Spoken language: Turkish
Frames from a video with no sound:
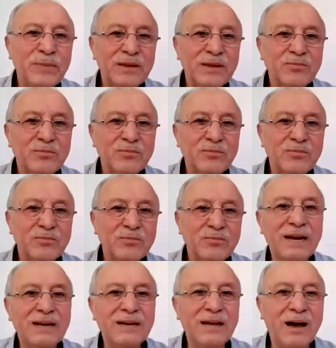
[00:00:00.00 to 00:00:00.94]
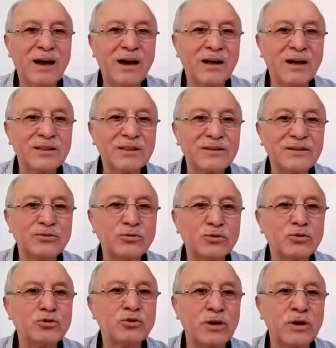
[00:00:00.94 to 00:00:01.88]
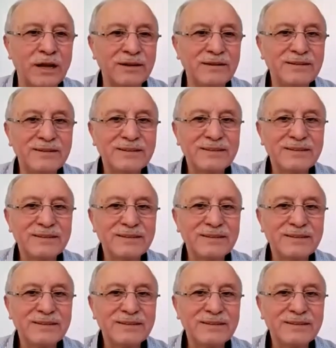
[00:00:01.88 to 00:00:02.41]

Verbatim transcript: maddelerle aklını uçuran,